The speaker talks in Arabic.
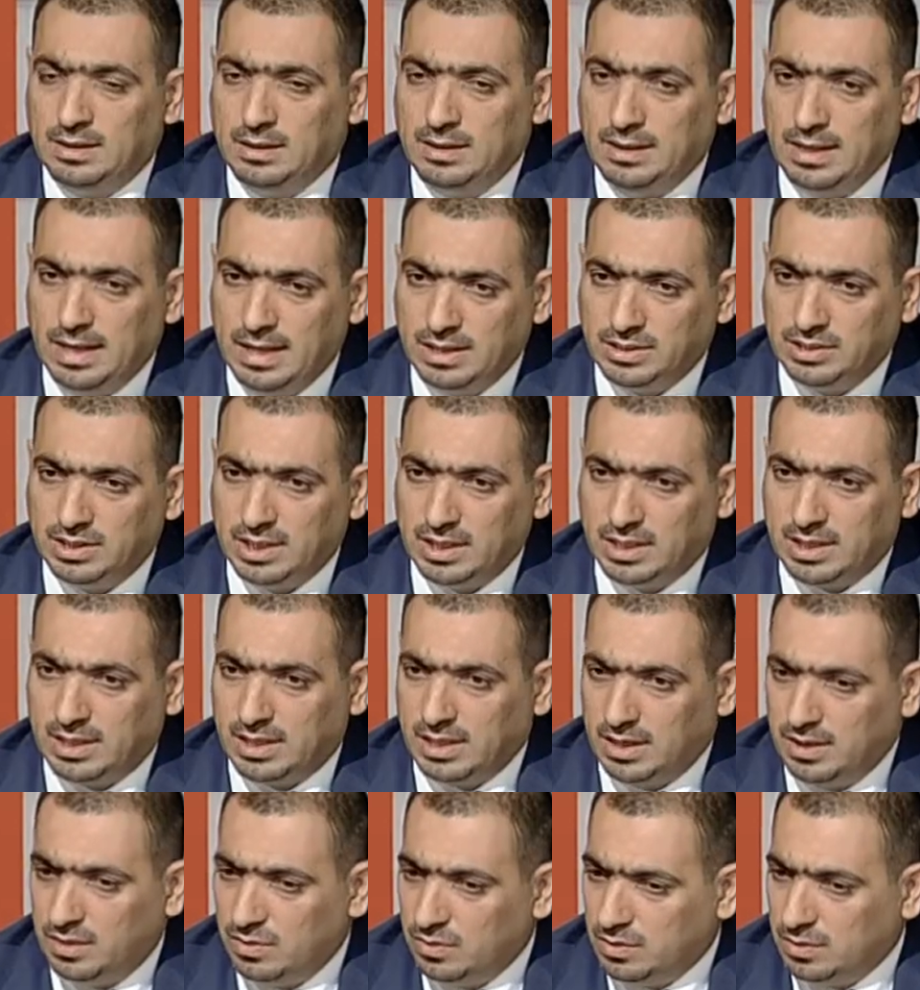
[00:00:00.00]
لا
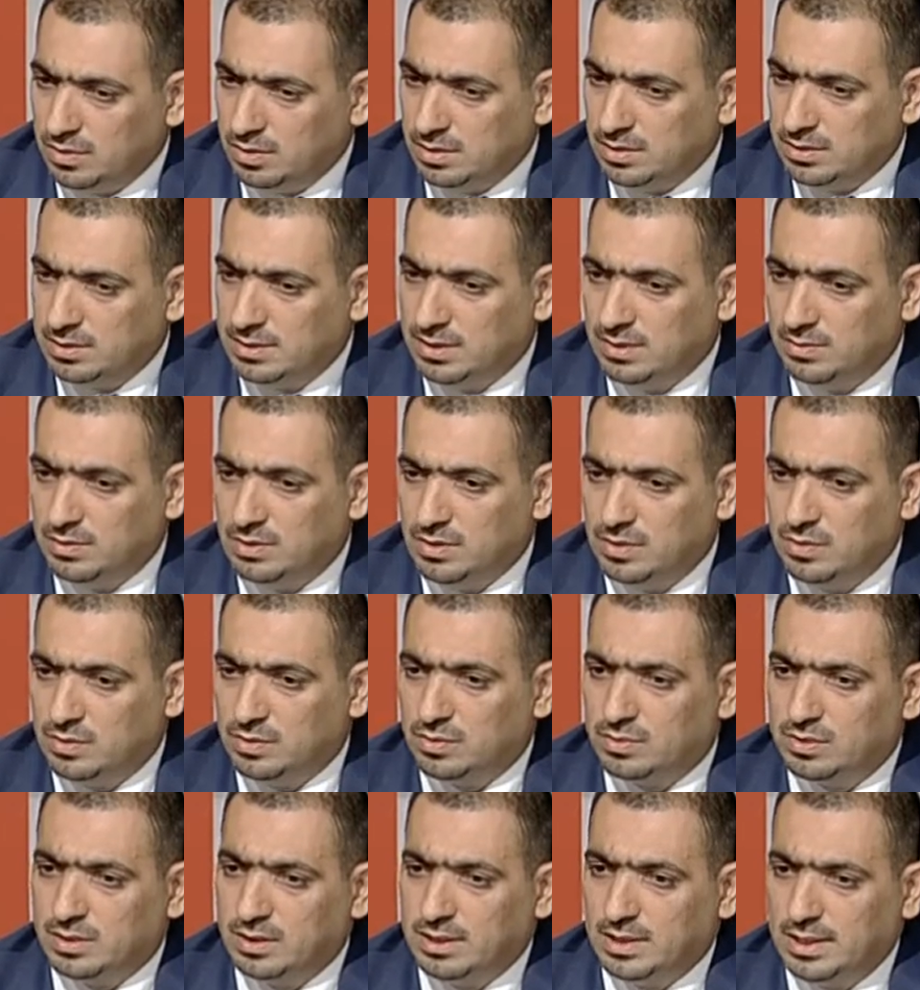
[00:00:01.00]
شك أنه الدولة
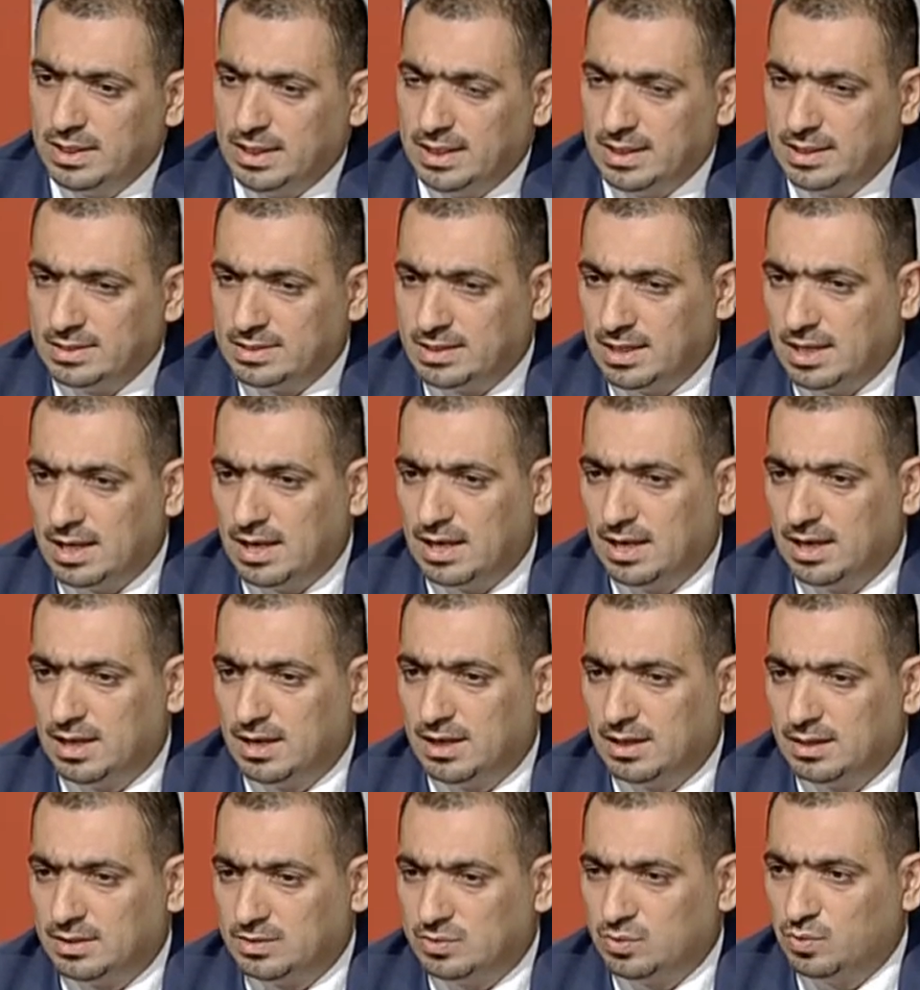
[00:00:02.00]
الأردنية
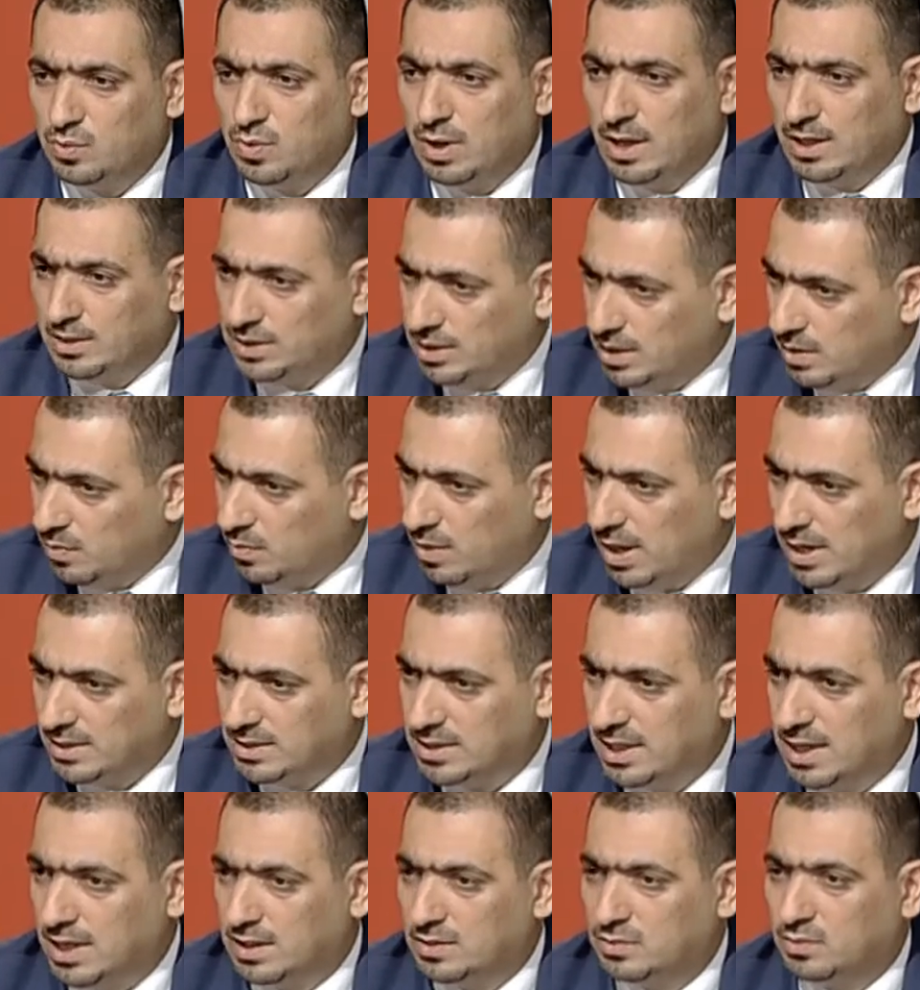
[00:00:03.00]
ستواجه
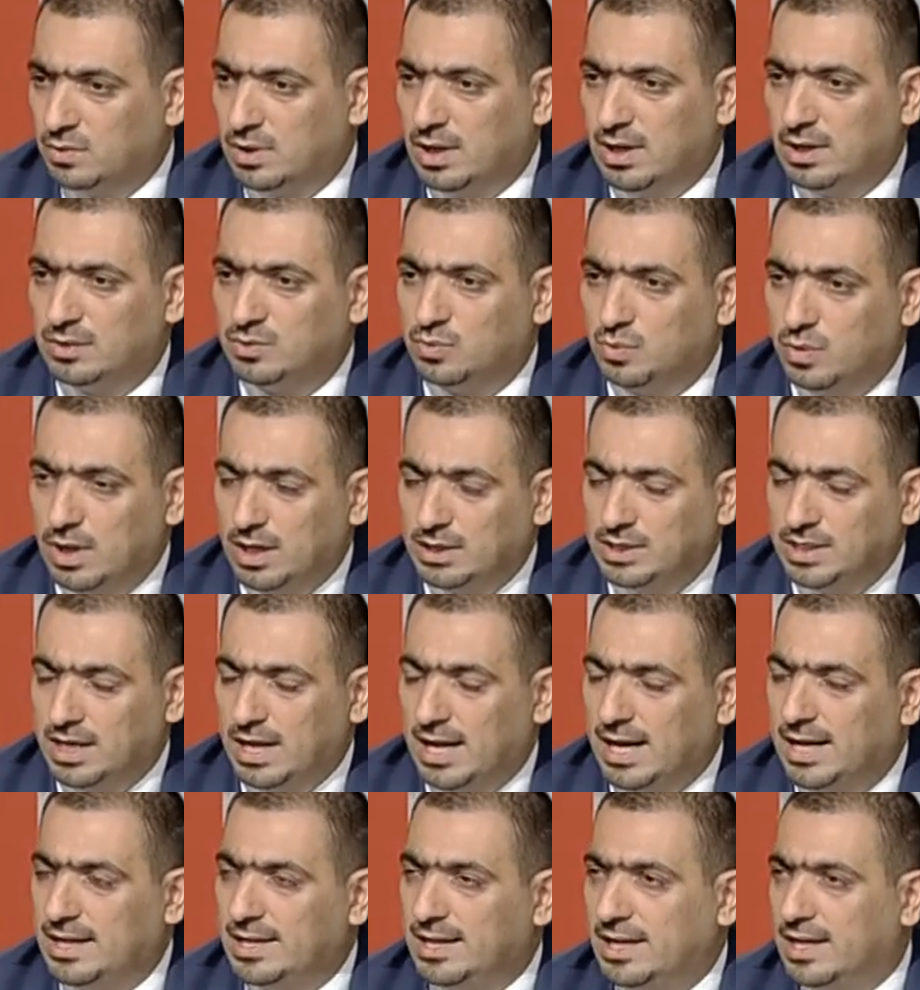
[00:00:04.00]
واجهت وتواجه
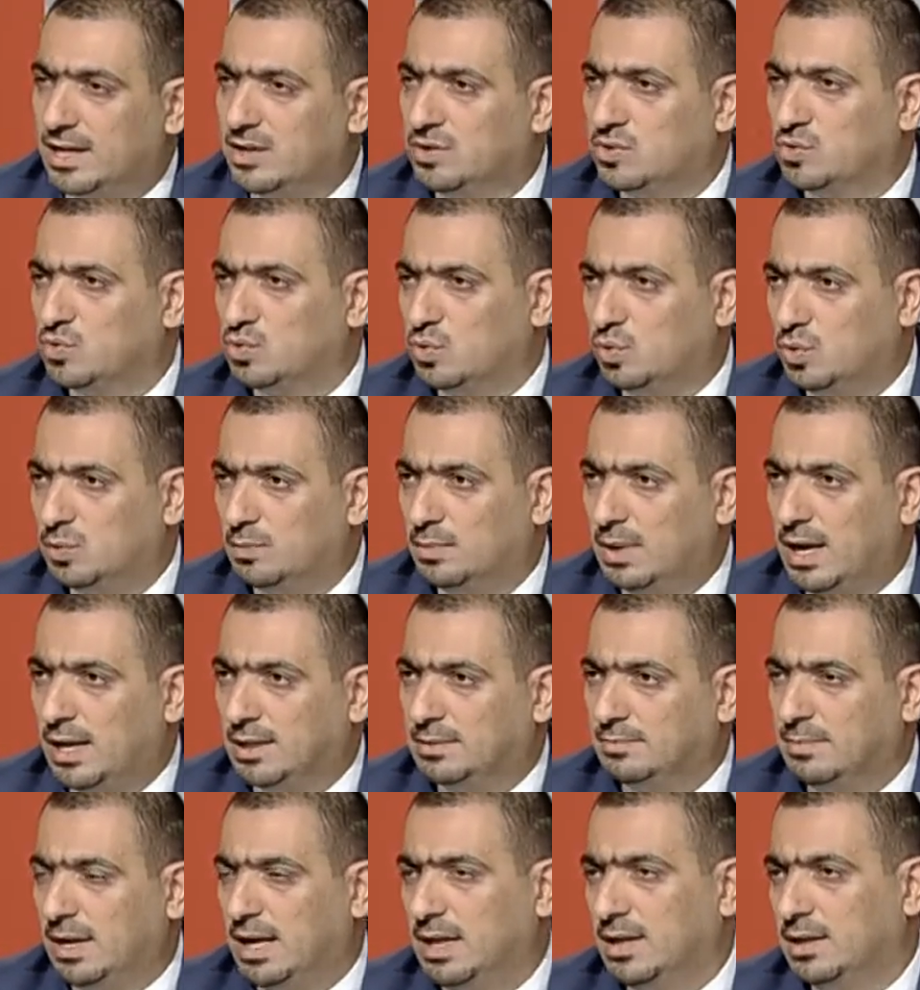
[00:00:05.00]
حاليا
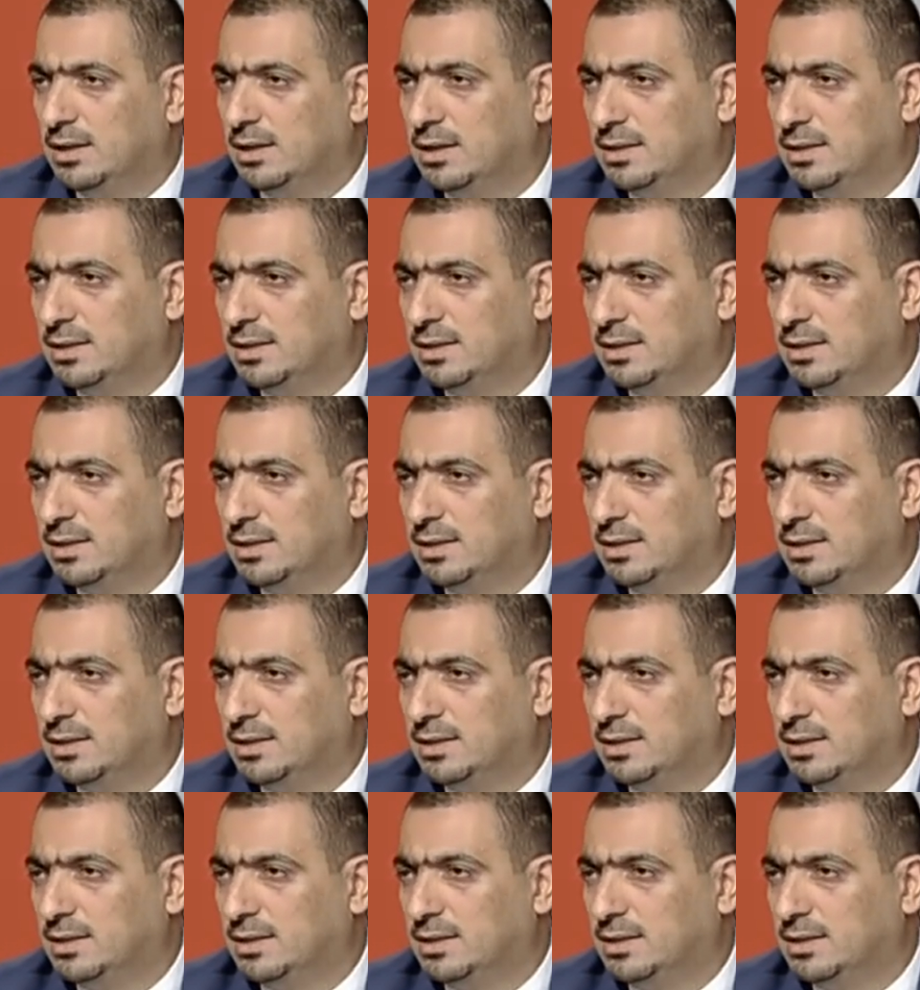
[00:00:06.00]
صعوبات مع